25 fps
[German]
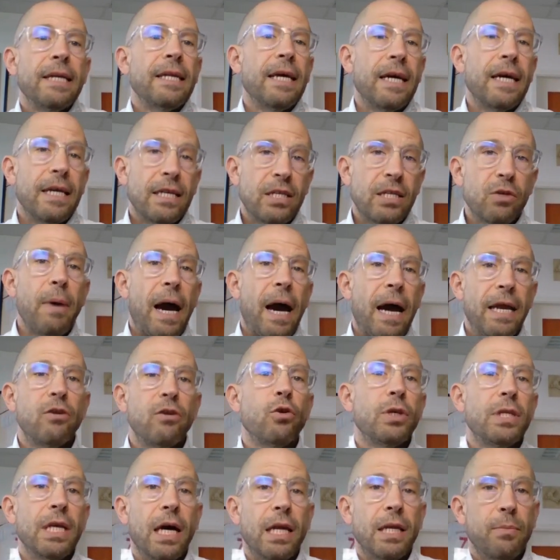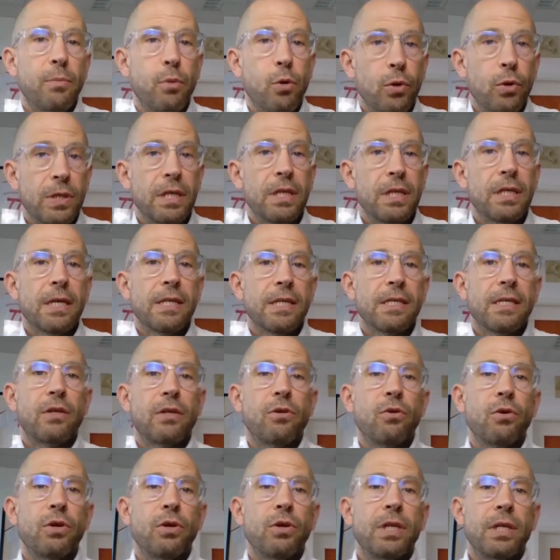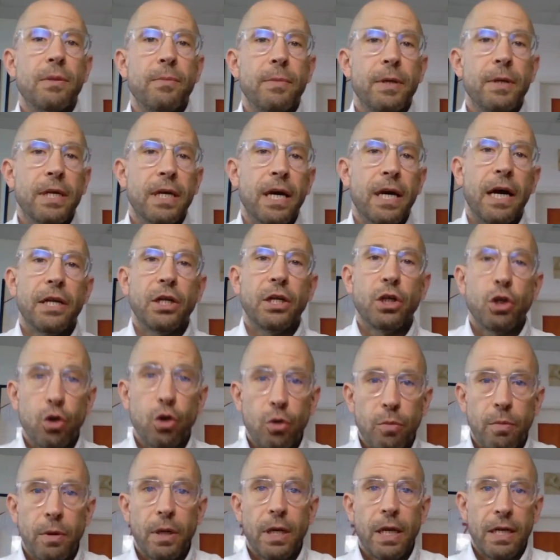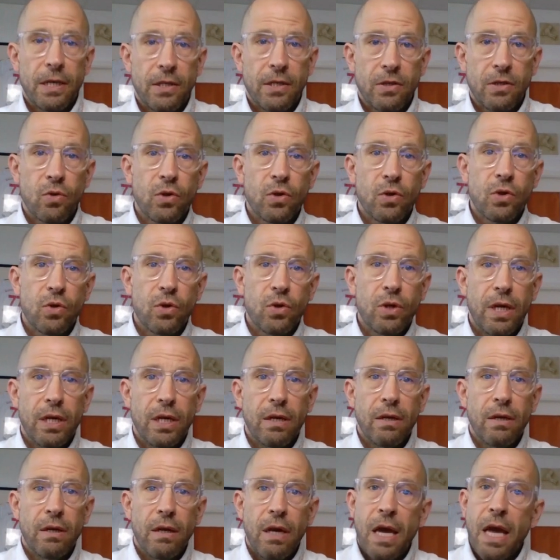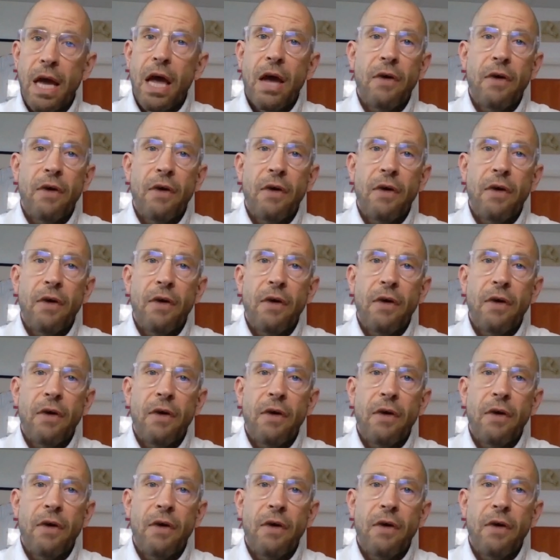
Da ist zum einen durch die Adipositas natürlich die mechanische Überlastung zu nennen,